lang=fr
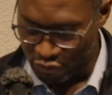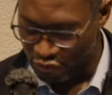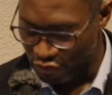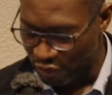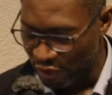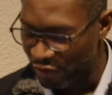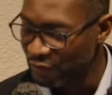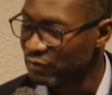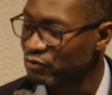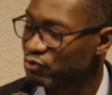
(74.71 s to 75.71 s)
sur euh,
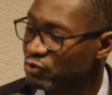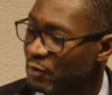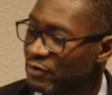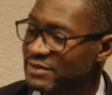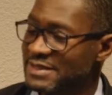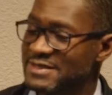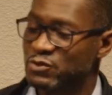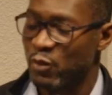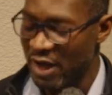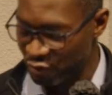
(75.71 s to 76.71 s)
justement cette histoire de